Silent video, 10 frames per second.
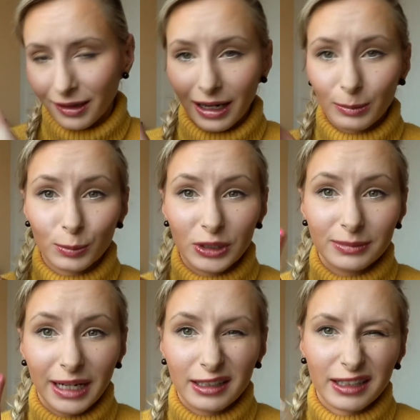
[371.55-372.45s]
albo
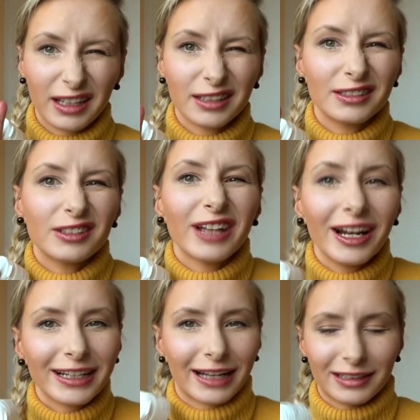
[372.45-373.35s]
minimalny, taki
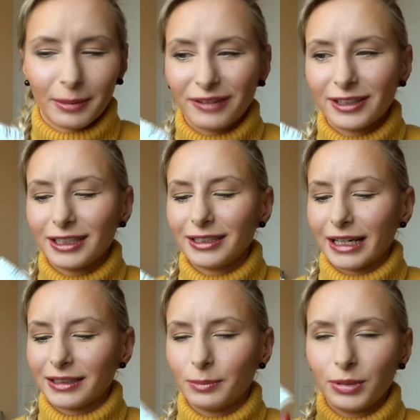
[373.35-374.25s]
delikatny, naprawdę
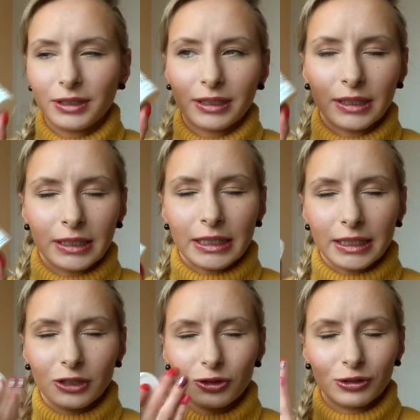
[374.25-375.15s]
delikatny ping,
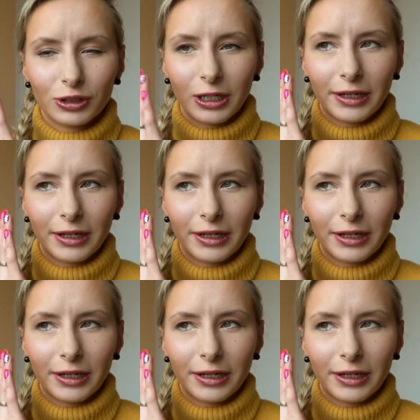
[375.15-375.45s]
jeśli się...